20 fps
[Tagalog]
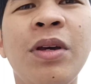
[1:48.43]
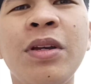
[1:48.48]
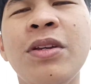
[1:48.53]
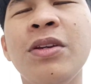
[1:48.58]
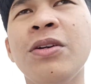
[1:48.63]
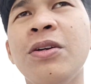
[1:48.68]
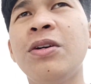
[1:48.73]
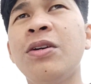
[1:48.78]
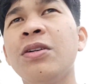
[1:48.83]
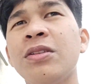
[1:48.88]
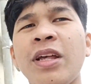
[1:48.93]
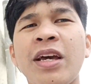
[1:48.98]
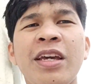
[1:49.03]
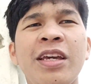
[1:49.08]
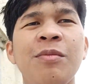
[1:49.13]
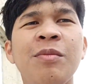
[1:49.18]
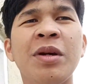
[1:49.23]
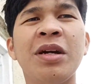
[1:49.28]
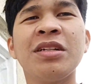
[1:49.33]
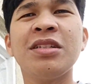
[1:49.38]
Medyo
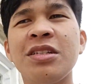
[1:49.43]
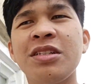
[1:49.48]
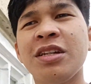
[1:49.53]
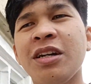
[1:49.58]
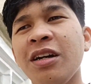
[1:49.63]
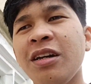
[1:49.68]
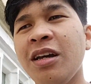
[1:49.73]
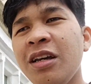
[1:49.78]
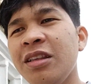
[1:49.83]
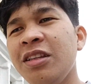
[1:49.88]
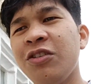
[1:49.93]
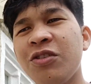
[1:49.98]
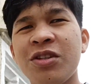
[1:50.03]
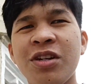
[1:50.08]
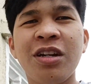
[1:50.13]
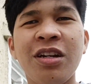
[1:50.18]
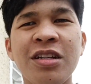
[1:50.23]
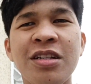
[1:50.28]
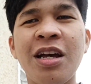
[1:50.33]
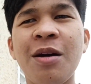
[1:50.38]
tahimik kasi siya kaya hindi ko
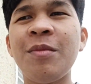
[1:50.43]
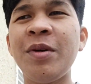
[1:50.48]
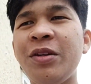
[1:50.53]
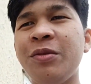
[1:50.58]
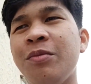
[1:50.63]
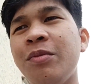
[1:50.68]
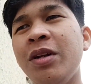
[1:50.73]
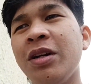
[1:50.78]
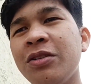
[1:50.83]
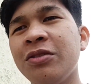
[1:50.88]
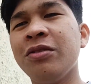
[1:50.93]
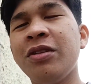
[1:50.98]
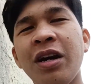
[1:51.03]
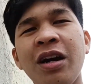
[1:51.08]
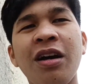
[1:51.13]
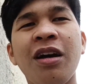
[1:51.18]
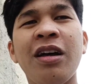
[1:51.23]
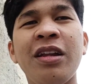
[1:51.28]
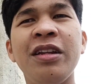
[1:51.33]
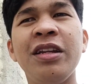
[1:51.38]
siya nasama nung vlog nung
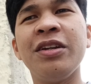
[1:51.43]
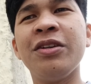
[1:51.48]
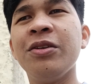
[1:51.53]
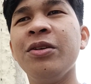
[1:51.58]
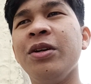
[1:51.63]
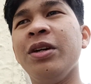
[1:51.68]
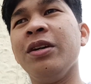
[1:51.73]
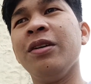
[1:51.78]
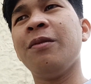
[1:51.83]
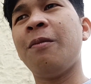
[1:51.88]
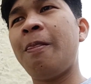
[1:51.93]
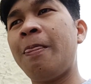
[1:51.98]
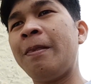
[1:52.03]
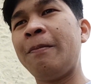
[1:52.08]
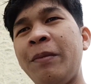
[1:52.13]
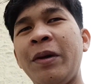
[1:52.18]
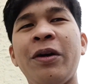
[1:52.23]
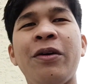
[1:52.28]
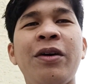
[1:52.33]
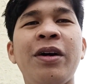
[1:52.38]
nakaraan linggo eh.
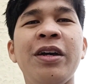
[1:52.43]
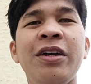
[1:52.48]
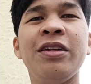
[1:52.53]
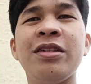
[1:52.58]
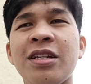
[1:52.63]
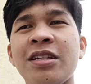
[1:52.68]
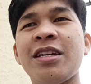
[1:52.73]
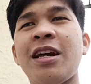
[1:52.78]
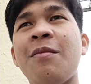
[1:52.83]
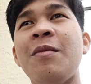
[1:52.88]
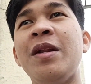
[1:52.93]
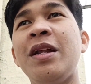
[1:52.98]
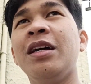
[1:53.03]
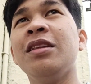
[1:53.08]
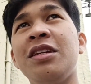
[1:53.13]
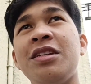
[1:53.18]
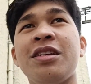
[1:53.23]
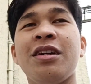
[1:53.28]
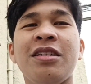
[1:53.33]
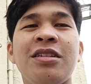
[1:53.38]
Pero ngayon sasama
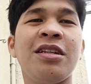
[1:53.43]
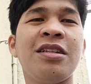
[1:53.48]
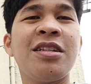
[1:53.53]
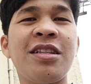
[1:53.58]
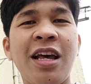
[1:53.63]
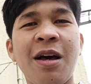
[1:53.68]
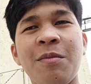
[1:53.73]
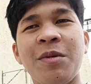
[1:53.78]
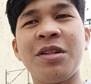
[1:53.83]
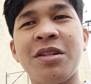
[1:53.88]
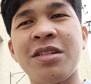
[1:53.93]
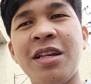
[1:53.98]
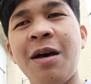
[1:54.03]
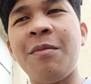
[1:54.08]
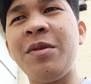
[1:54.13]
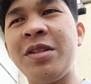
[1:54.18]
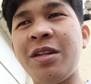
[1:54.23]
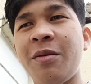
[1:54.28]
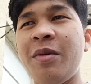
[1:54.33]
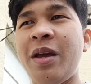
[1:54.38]
natin siya kasi sasama siya
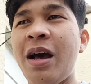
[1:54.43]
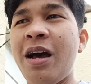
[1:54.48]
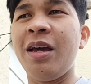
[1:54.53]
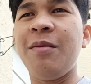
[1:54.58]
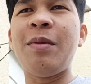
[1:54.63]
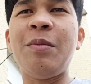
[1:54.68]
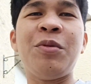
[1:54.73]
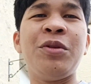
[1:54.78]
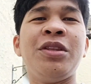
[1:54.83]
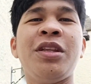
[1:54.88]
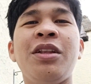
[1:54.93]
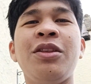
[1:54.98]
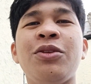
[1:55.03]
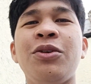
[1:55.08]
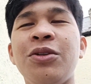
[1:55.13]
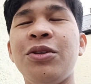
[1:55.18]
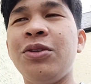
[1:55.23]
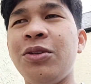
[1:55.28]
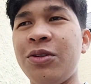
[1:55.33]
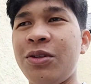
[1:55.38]
sa amin sa biyahe papuntang
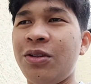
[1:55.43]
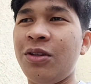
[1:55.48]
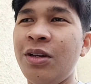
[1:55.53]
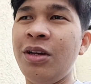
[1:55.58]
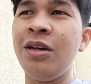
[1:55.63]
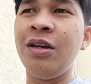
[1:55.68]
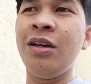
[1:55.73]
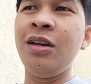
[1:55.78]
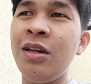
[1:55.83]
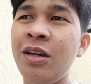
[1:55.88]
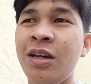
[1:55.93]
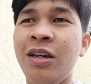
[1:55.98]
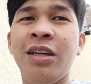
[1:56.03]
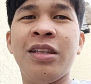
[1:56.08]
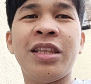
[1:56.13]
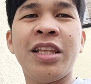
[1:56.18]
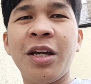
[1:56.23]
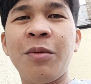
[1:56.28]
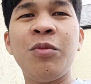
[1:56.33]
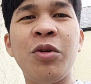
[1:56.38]
Tonton.
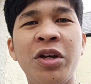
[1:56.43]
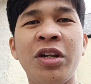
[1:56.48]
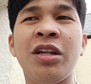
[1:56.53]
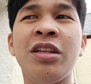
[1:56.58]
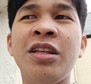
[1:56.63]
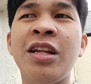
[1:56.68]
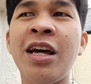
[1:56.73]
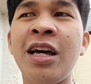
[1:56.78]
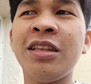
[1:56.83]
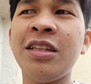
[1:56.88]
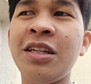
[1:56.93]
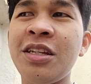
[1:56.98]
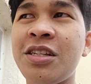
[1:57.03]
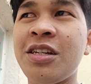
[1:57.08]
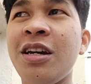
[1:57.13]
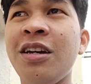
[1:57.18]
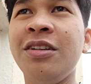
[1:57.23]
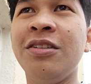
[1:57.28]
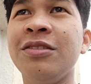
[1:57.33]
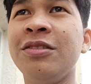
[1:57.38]
Interviewin na din natin
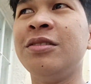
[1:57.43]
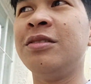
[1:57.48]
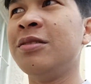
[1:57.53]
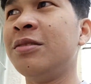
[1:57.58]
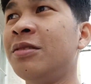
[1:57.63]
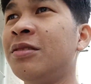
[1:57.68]
siya no.